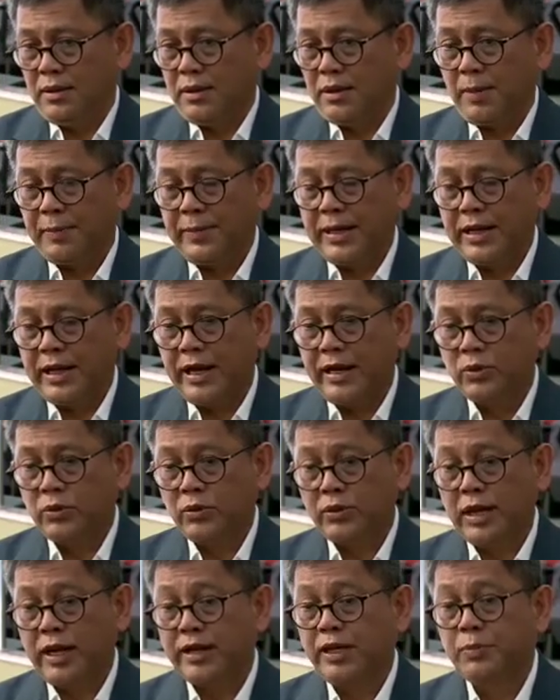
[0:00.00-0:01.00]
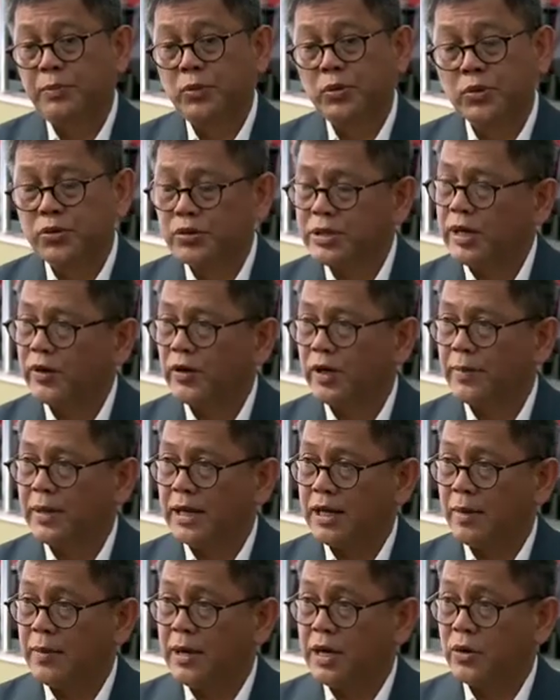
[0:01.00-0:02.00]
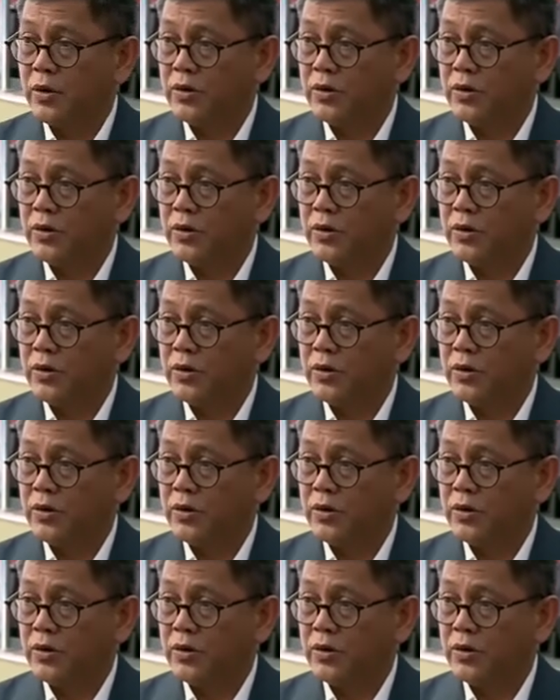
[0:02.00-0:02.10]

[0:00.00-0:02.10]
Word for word: KPK itu telah diputuskan oleh Mahkamah